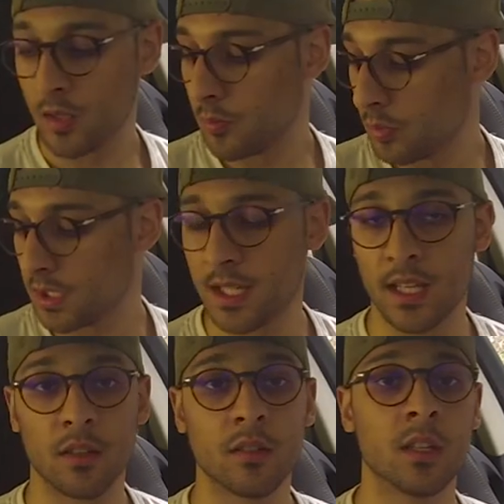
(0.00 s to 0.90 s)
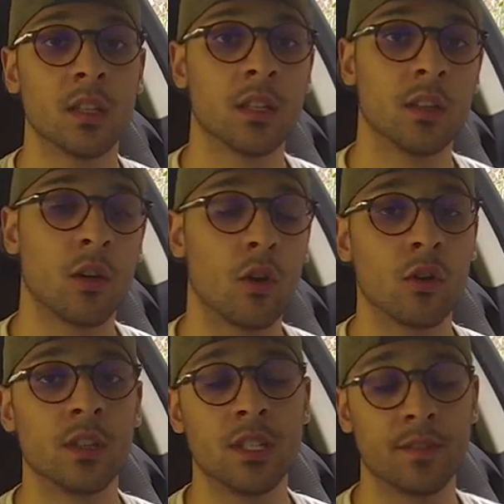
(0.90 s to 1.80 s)
perché ho
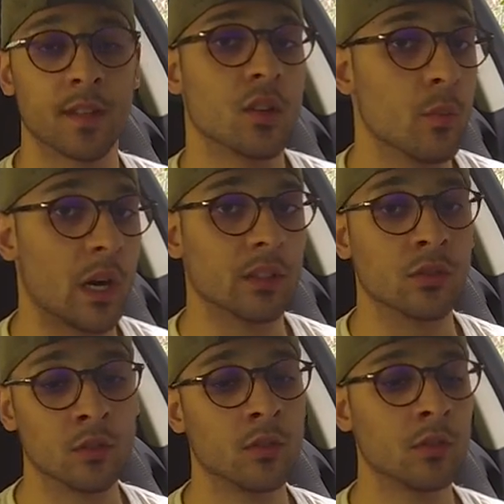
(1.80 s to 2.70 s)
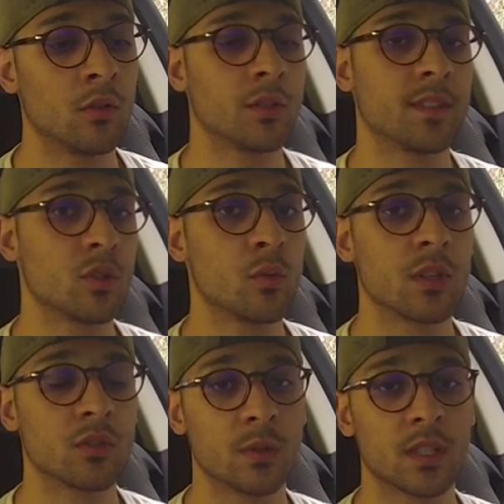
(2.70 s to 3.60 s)
il telecomando ho il
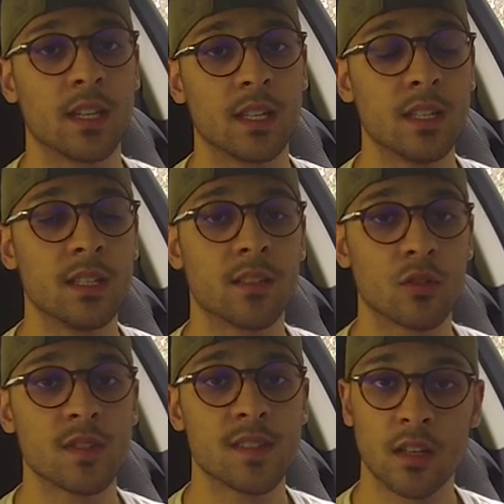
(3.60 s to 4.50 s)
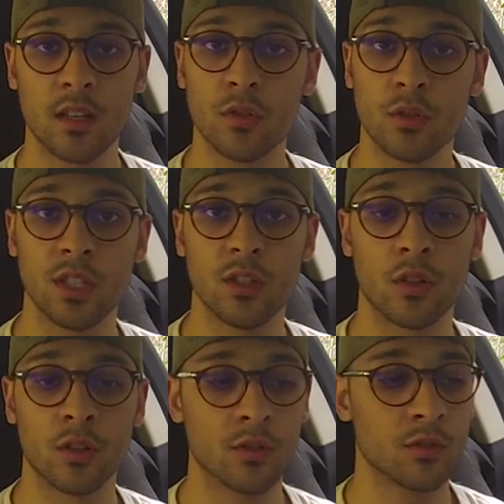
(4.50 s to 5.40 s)
telecomando perché il kit che ho installato
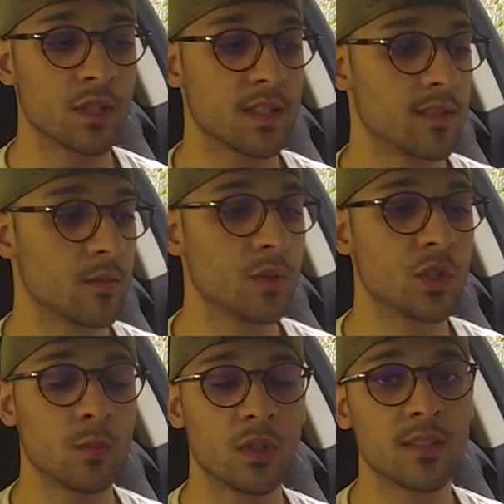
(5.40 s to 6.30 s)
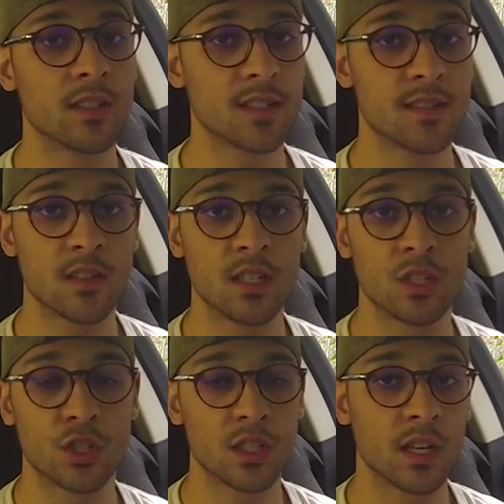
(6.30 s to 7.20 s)
io non è semplicemente le
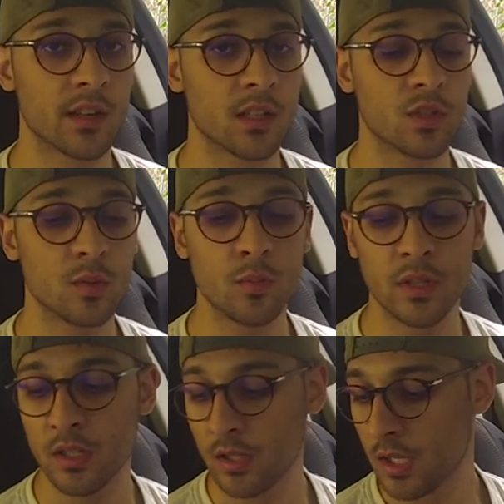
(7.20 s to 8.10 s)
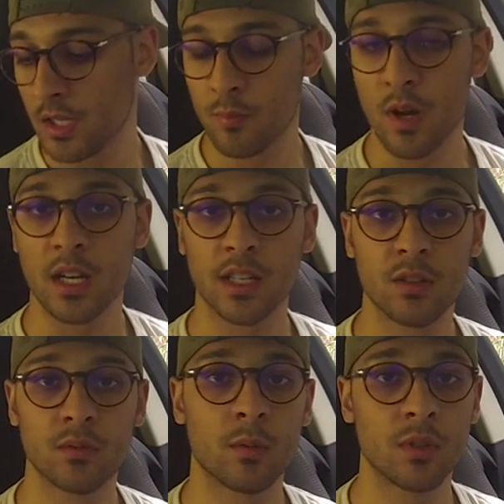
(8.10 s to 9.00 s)
strisce RGB ma anche
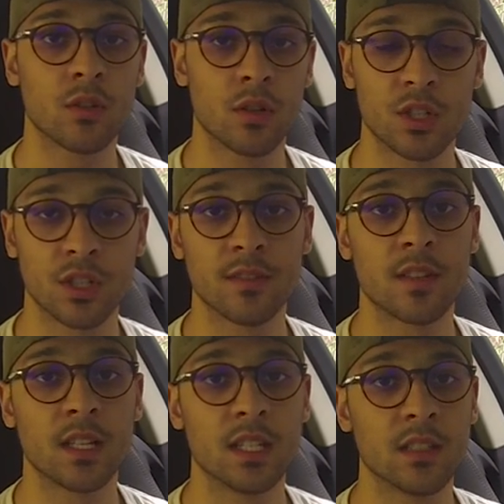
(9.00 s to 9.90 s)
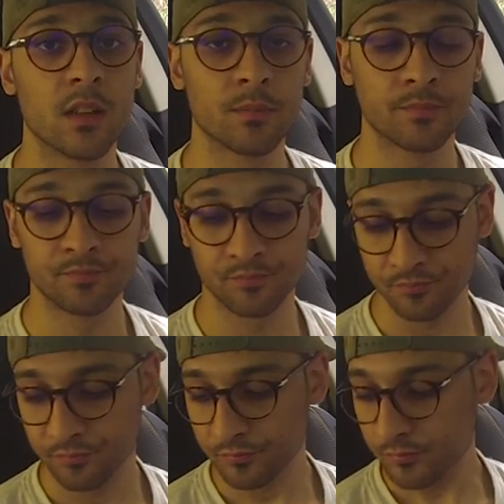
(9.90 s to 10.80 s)
una piccola centralina
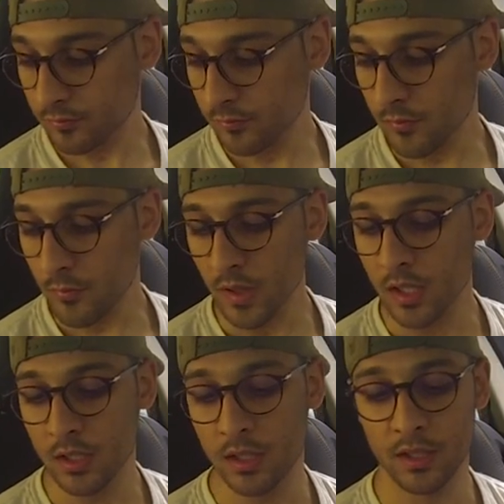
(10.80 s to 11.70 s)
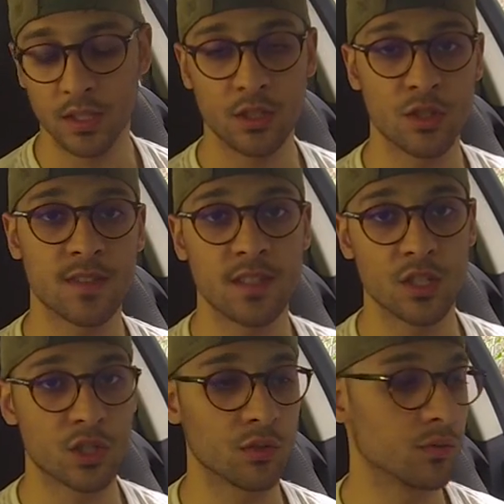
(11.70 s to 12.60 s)
eh, che
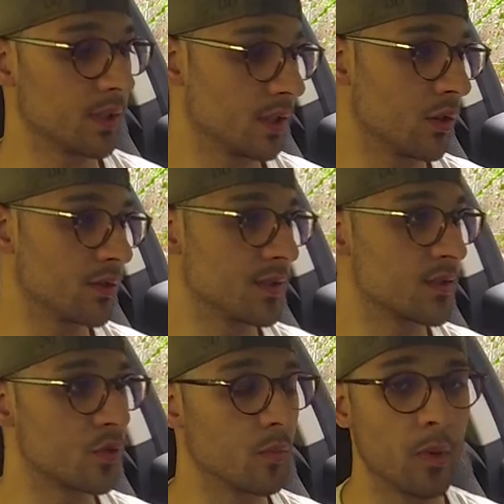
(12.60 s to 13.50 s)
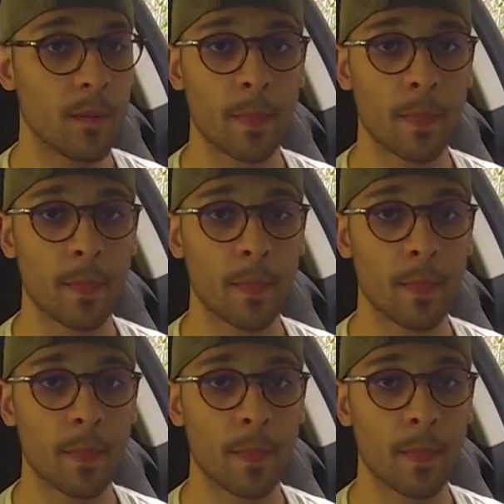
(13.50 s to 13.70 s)
gestisce tutte le cose insomma